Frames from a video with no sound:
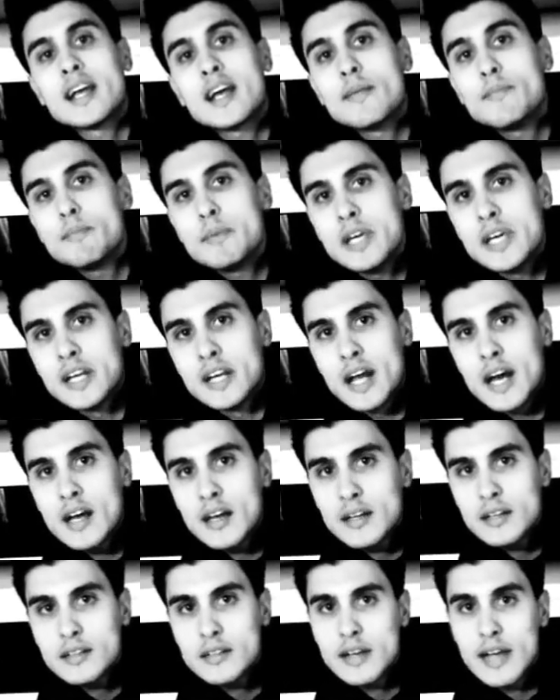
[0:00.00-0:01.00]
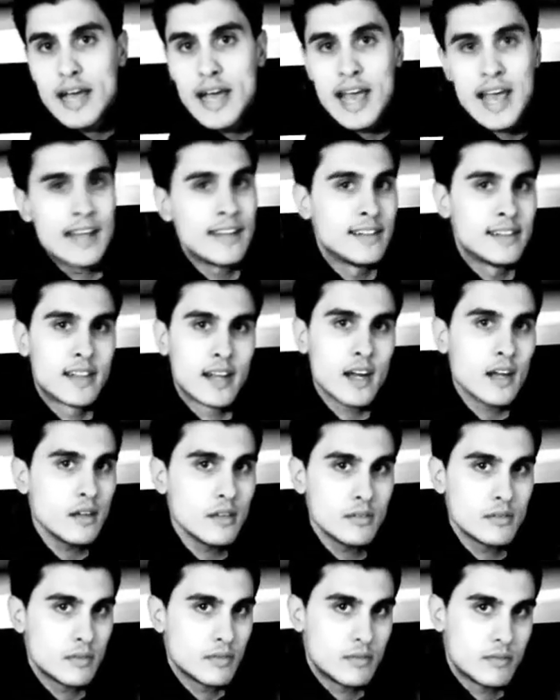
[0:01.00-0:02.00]
che cammina,
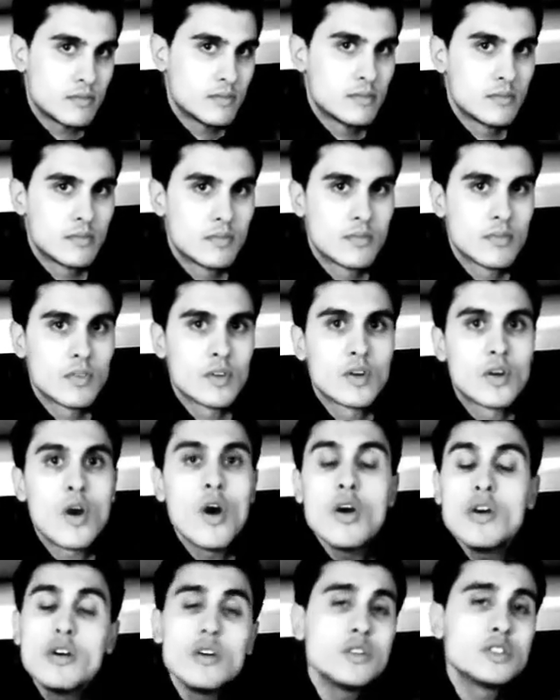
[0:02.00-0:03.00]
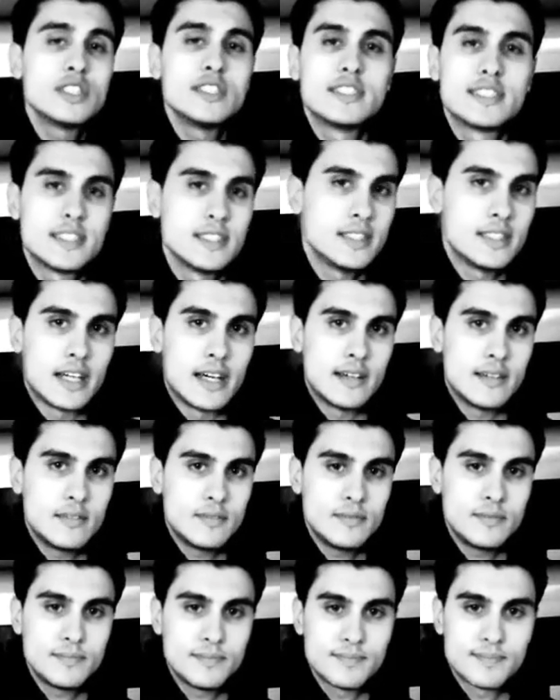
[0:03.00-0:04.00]
entra, con o senza di
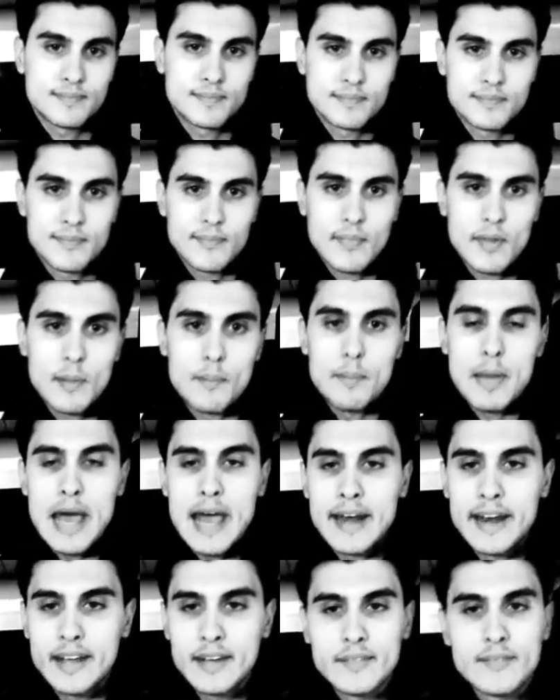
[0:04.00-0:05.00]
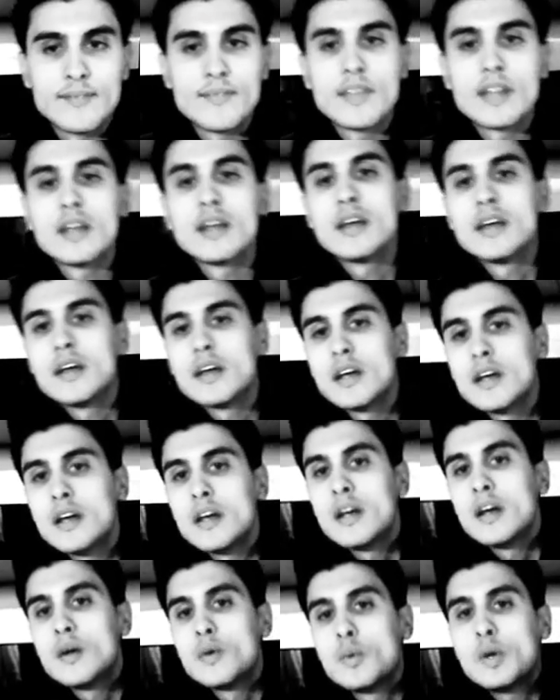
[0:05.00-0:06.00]
te. Bene,
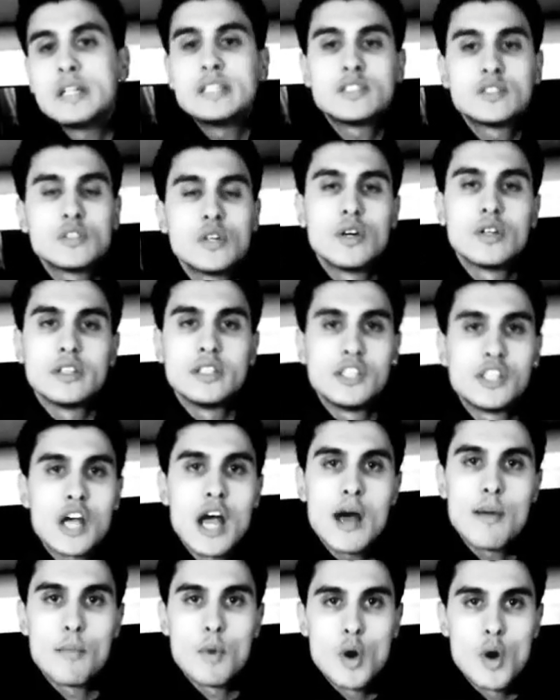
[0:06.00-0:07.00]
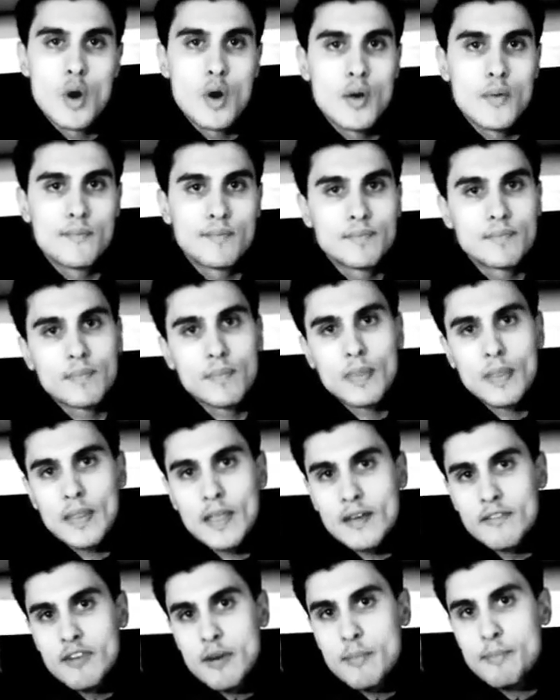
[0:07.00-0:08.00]
questo, diciamo,
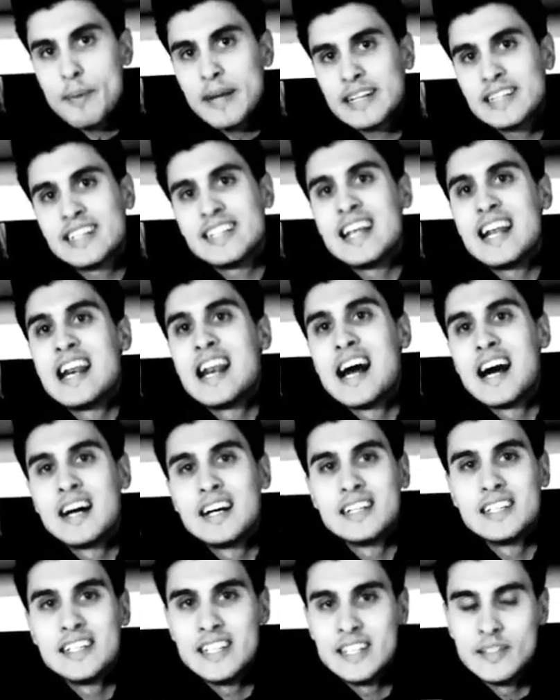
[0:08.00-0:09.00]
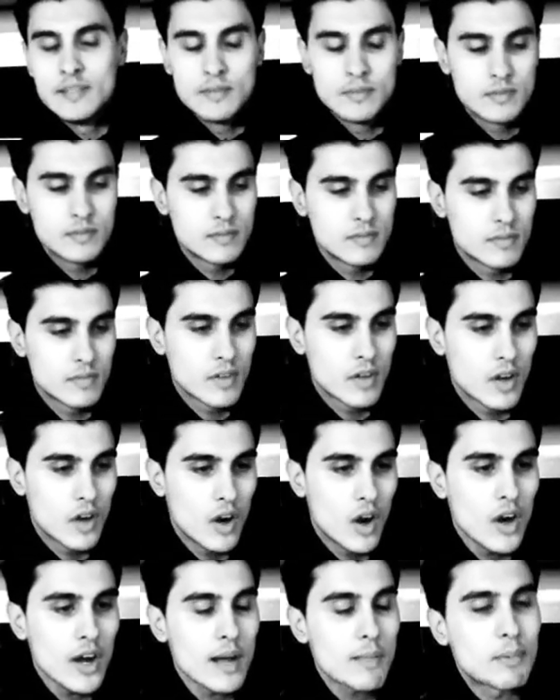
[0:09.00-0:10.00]
fa parte della I.
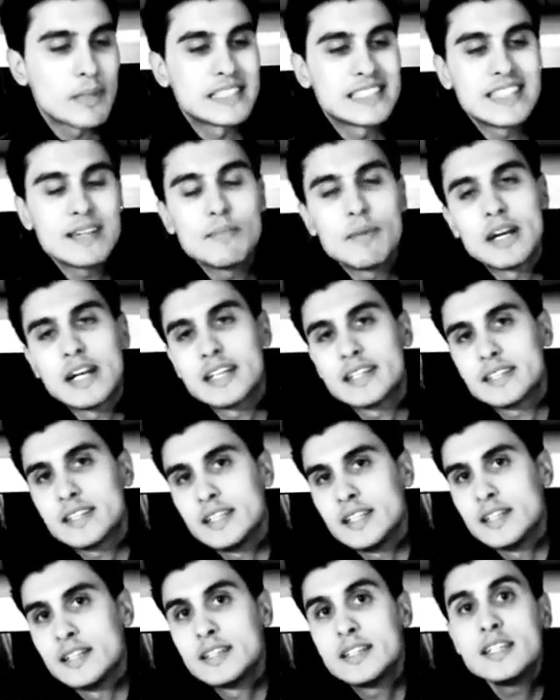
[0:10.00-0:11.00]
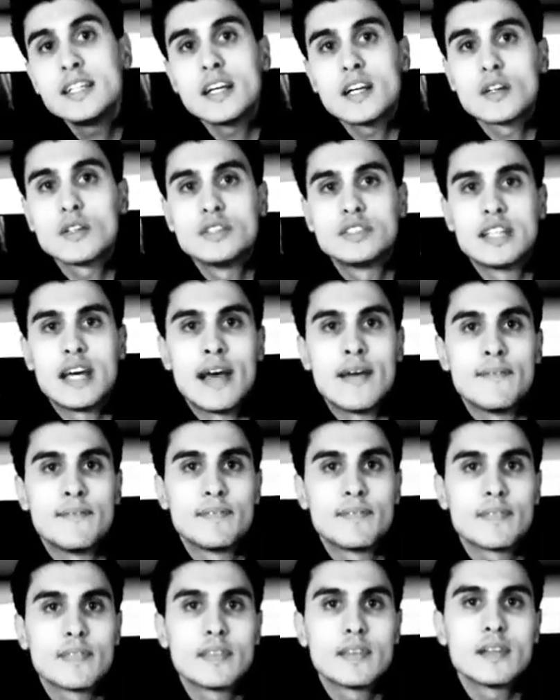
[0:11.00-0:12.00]
Ora passiamo alla T. T che
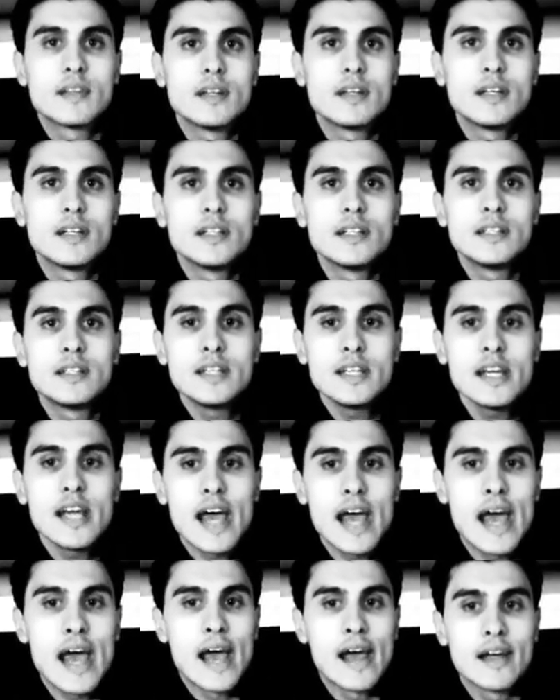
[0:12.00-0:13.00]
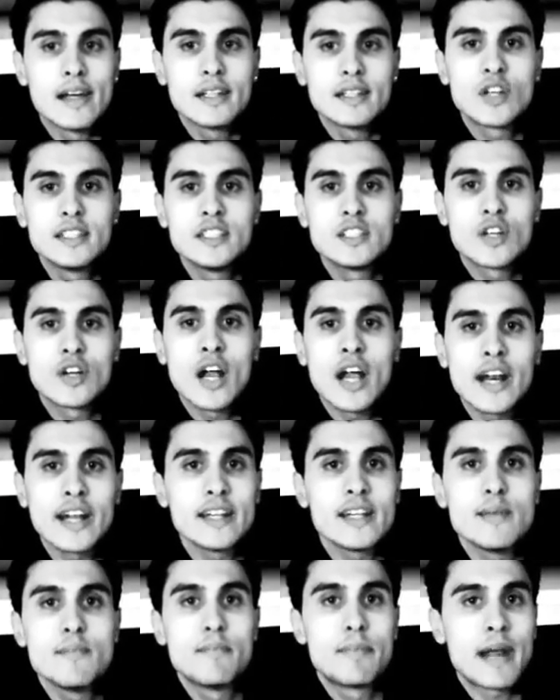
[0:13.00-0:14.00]
cos'è? T è
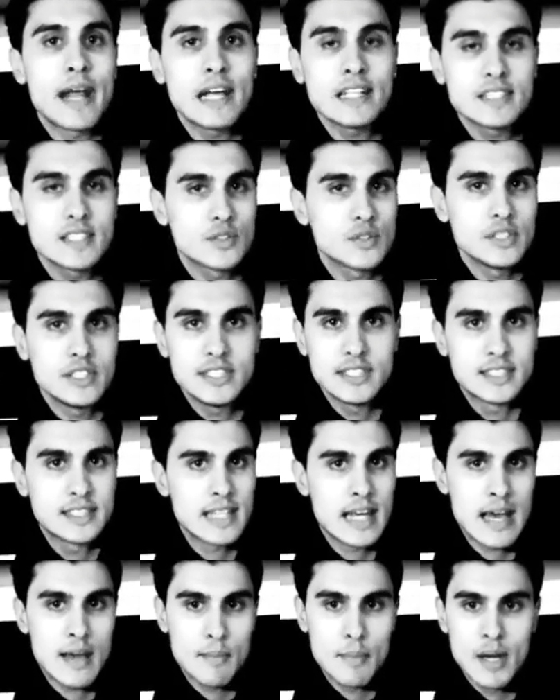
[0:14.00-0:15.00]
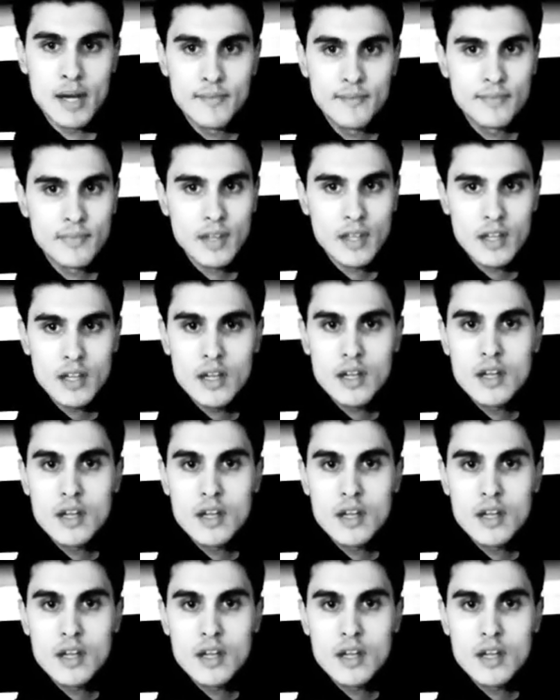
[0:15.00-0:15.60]
titolare di impresa o di sistema.